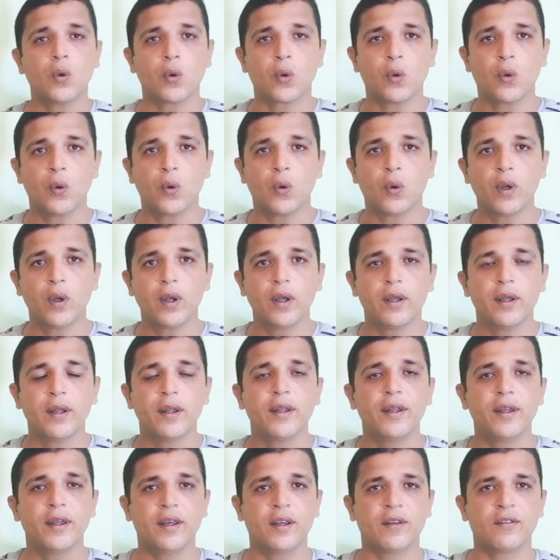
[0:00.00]
role
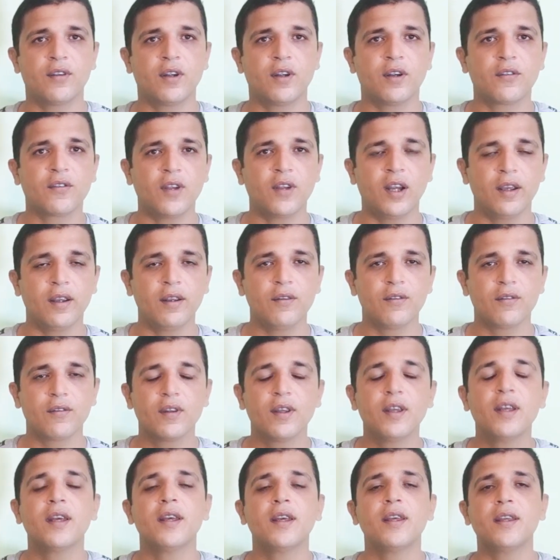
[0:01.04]
exercise
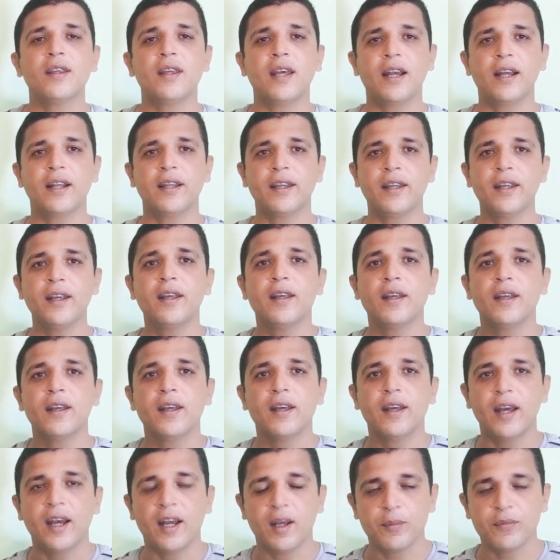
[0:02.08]
يعني
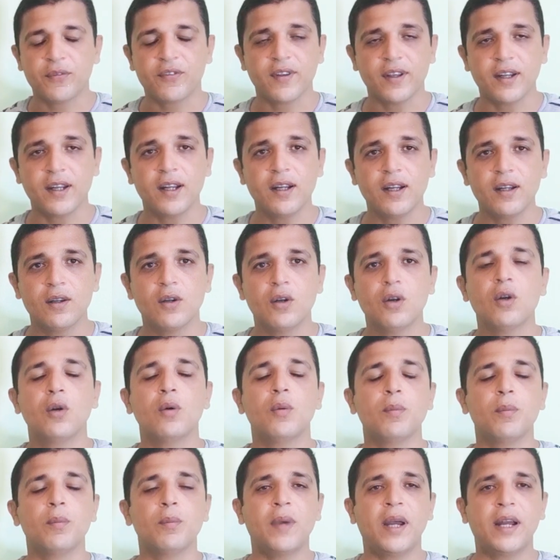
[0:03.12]
امثله
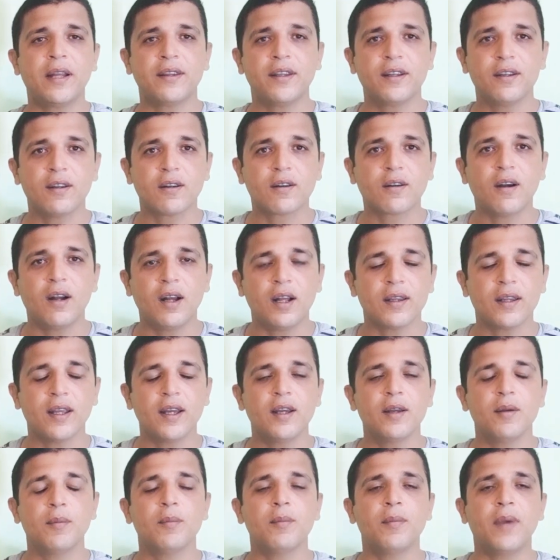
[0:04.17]
بعدين
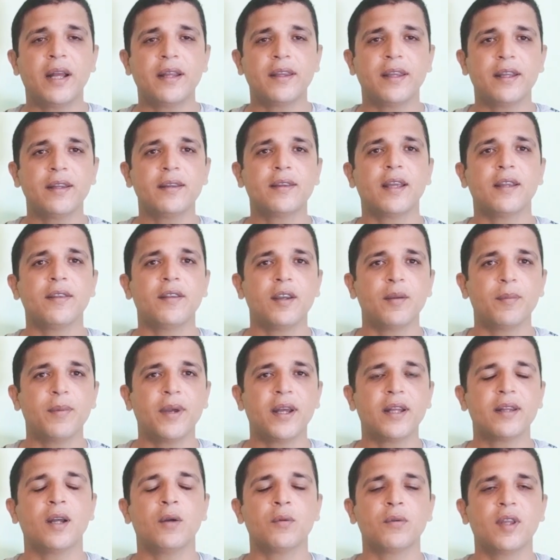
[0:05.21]
القاعده بعدين
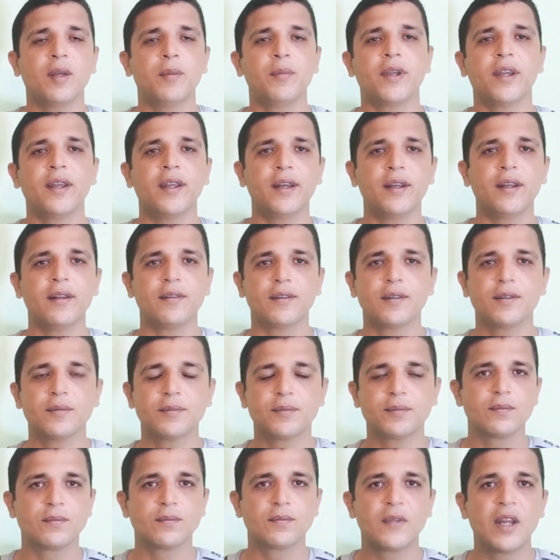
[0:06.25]
تدريبات او تمرينات
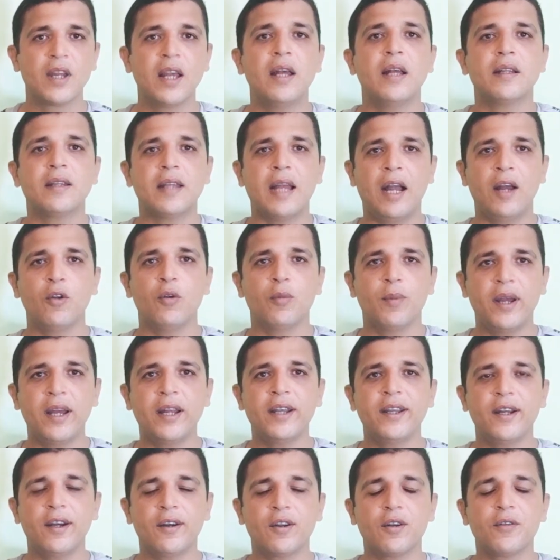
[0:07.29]
تعالوا
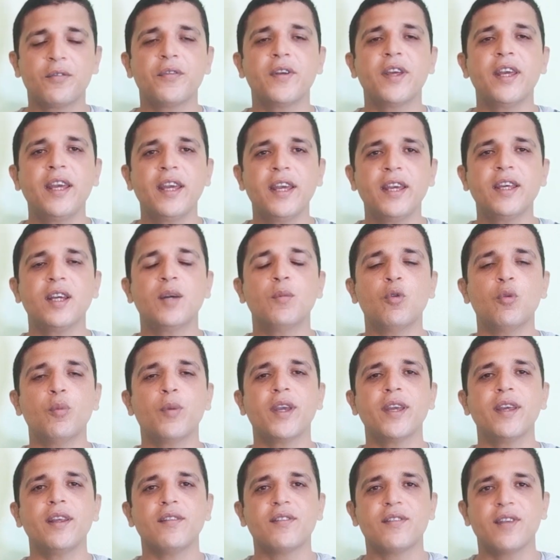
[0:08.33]
بقى نعرف ايه هي
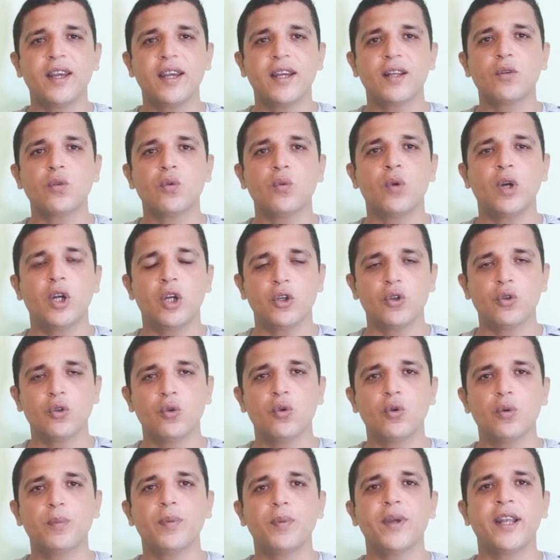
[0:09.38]
مميزات
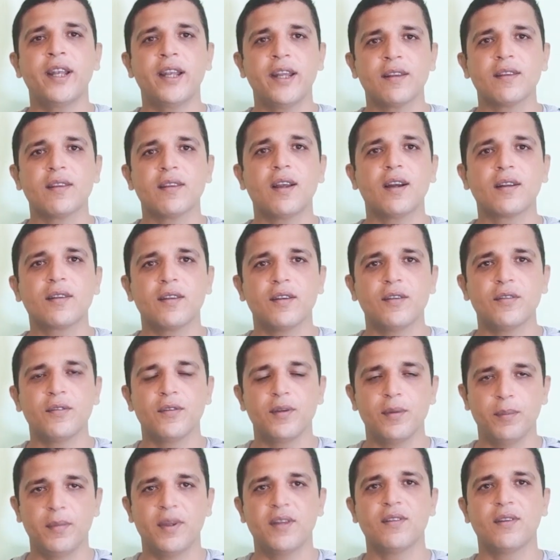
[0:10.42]
وعيوب
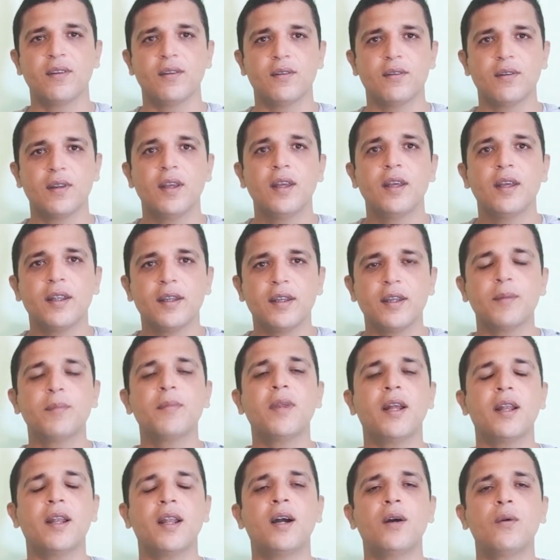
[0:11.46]
الاندكتيف ميثود
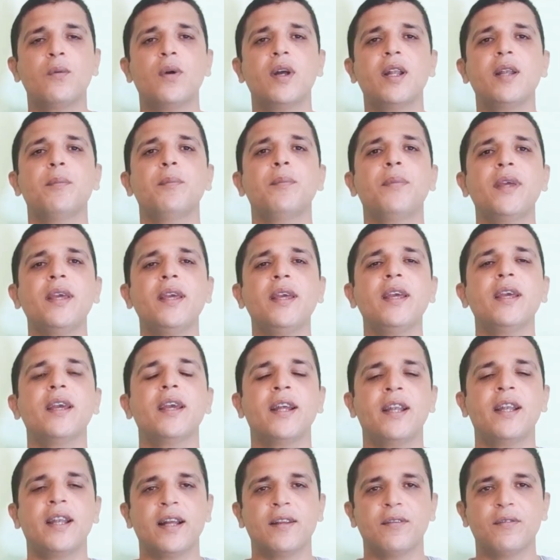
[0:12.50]
نبدا الاول
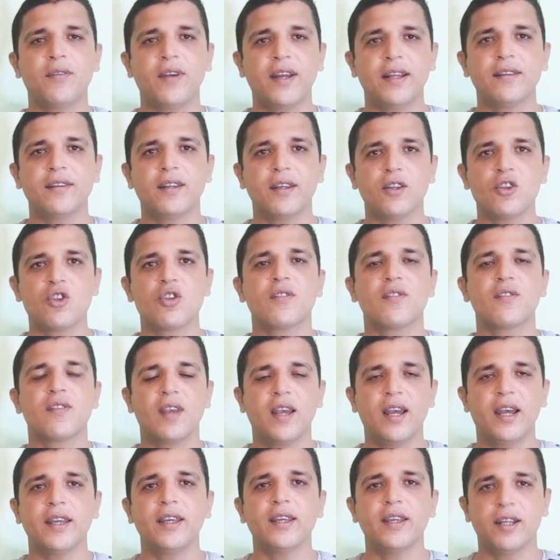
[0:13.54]
بالادفانتجز
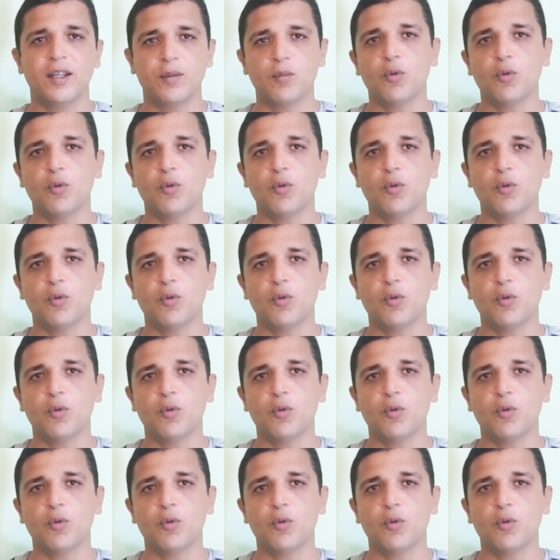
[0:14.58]
اي